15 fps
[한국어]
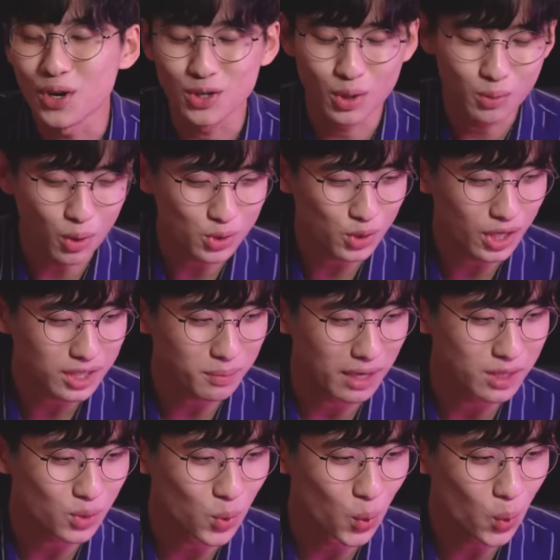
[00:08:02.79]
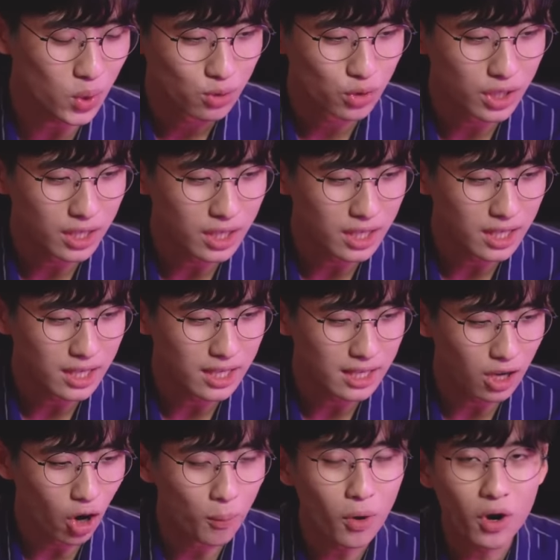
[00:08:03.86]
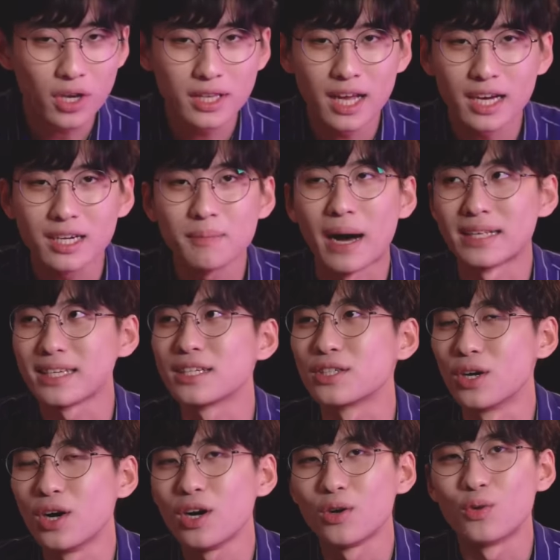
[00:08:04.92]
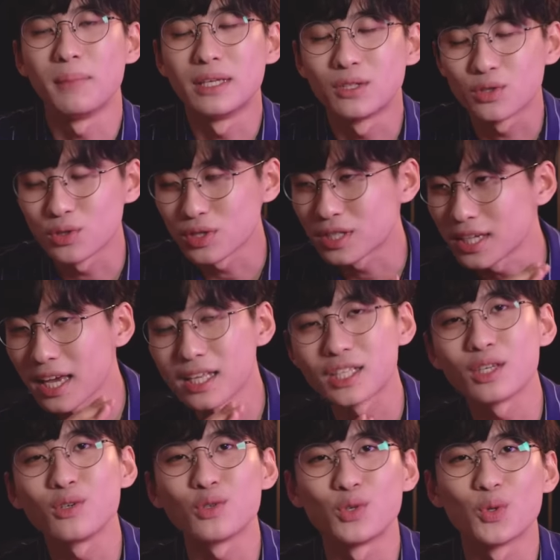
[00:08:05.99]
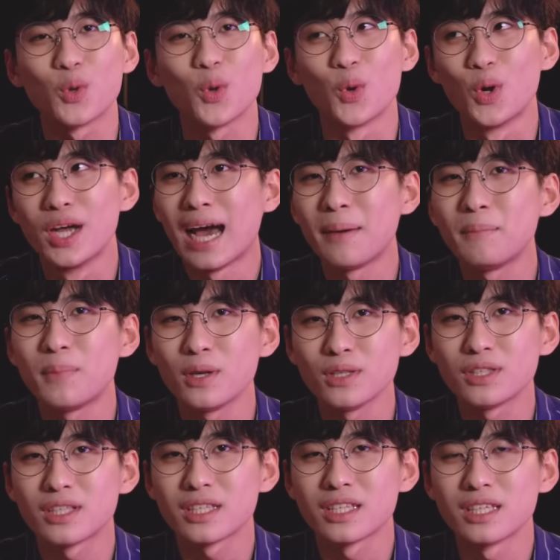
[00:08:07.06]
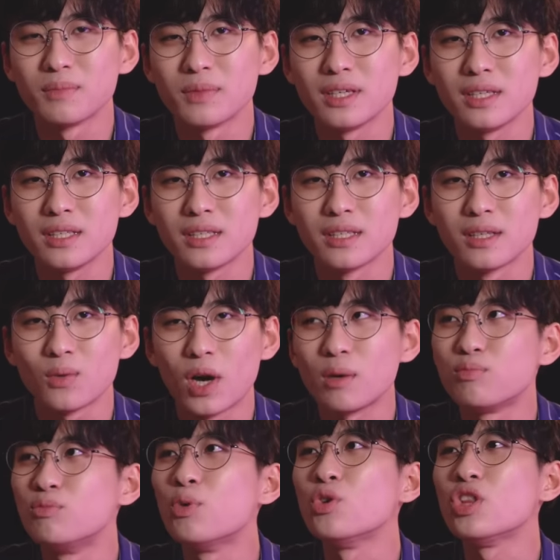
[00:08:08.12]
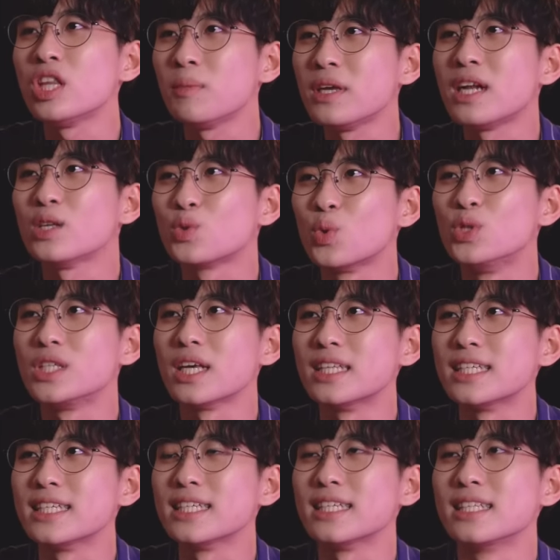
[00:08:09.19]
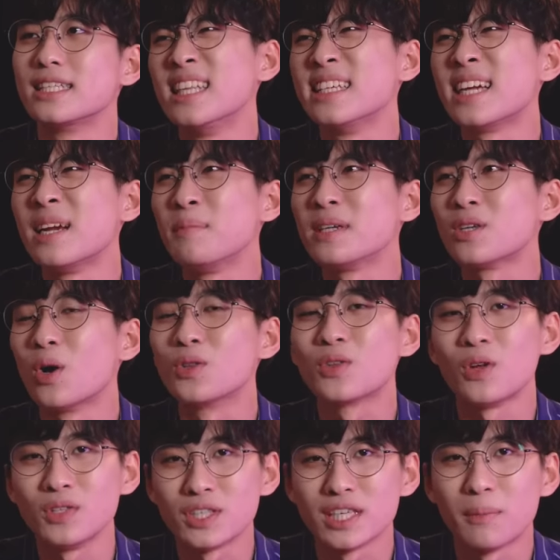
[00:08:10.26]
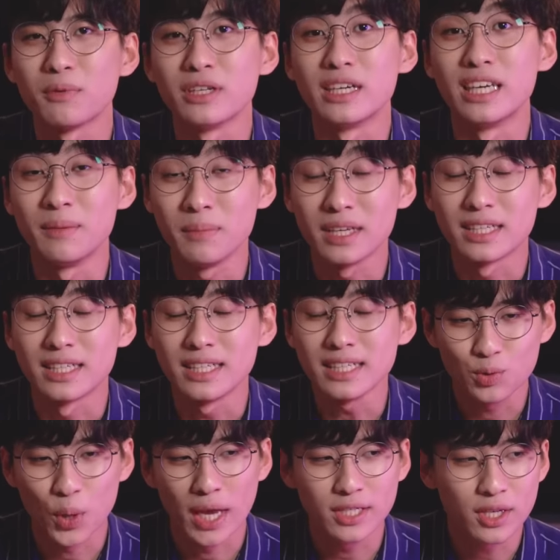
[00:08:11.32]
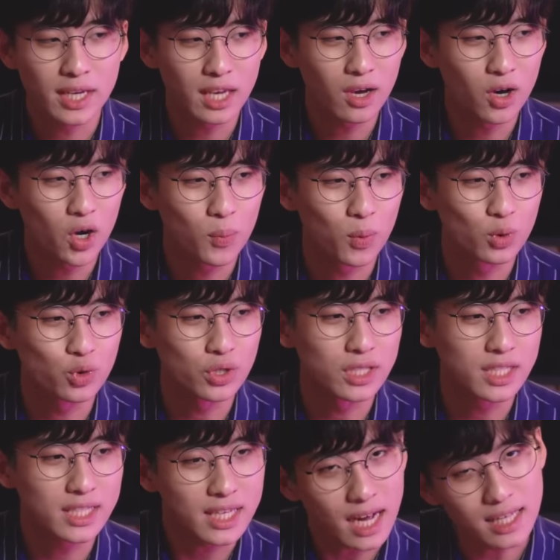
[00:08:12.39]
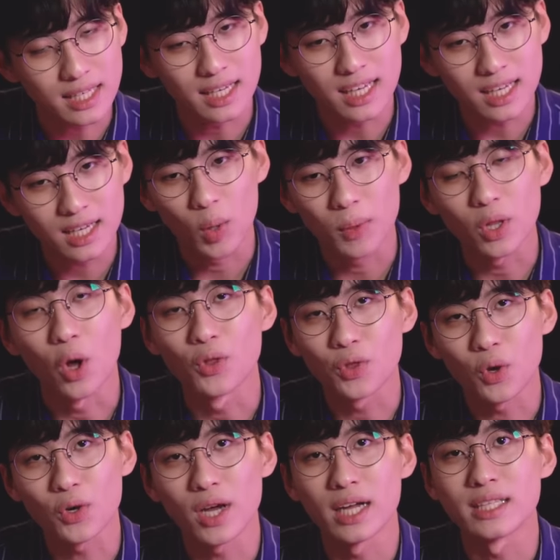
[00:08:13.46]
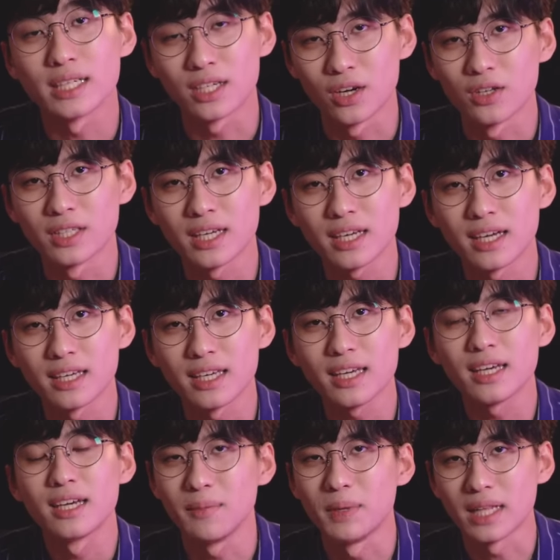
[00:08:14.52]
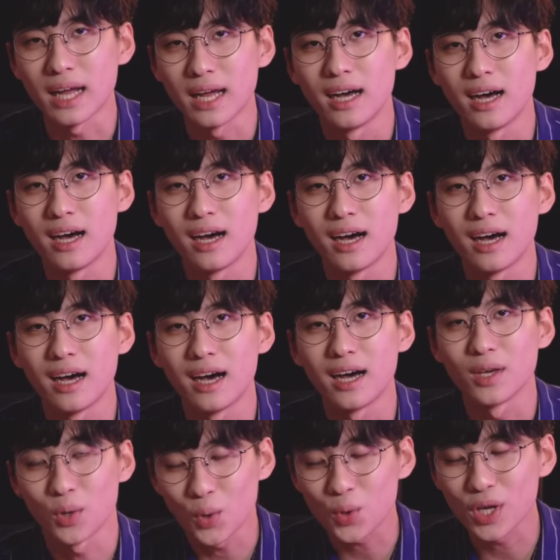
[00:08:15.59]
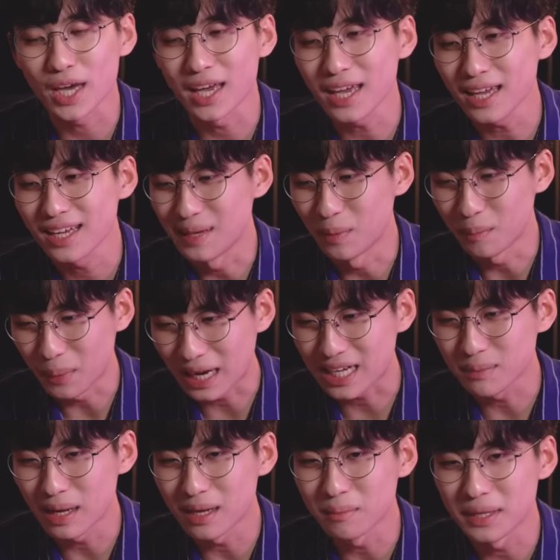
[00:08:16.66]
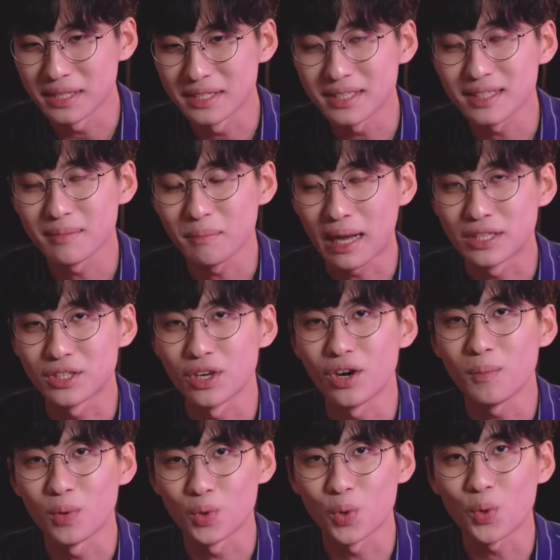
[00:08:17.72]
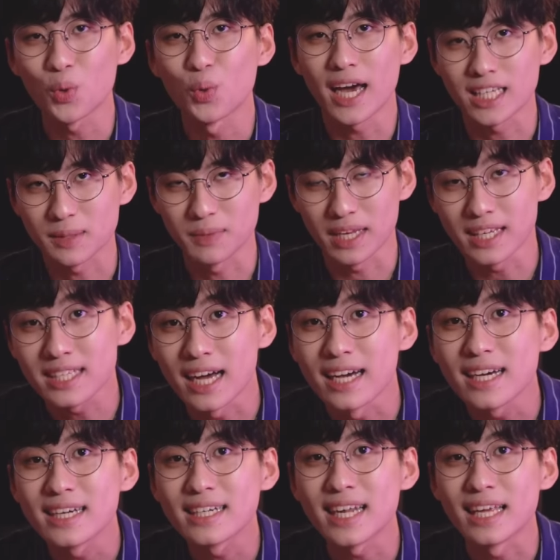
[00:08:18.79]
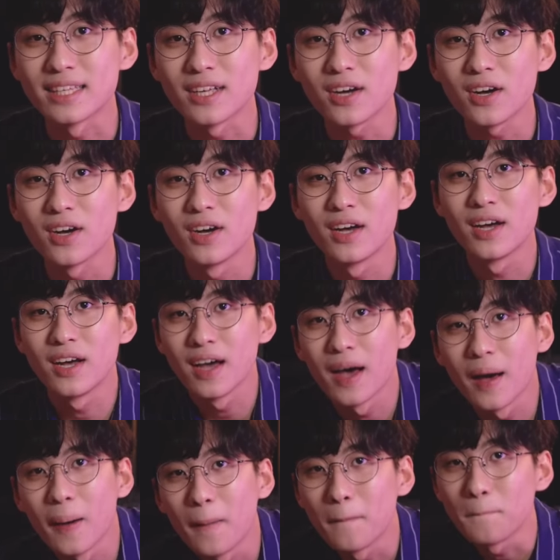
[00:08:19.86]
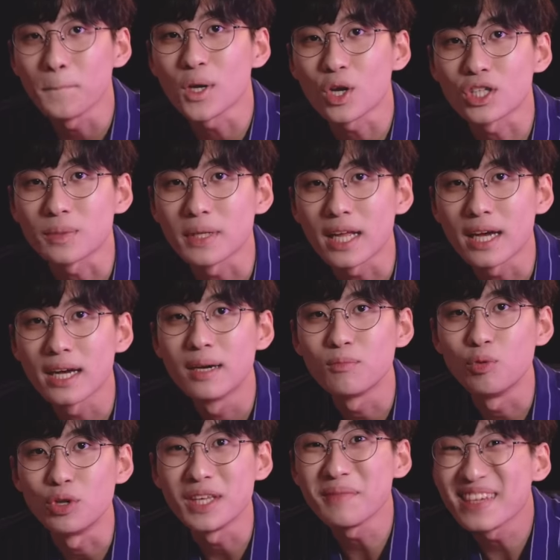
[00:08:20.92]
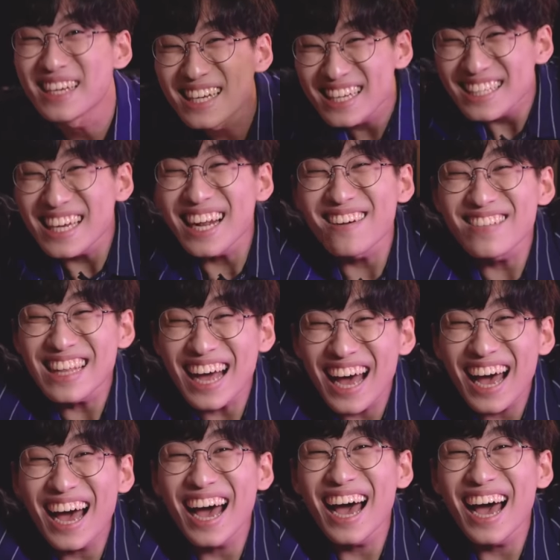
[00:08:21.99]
어, 너무 걱정하지 마시고 우리 어버이날을 맞아서 맨수 쌩 친구들도 한 번쯤은 과연 부모님이란 존재는 내 삶에서 어떤지 한번 의미를 되새겨 볼 수 있는 시간이 되면 어떨까 하는 그런 생각이 듭니다. 아, 이렇게 이번 마크마우맨은 마쳐보도록 하겠습니다. 이상 크리에이터 민우였습니다. 부모님 사랑합니다.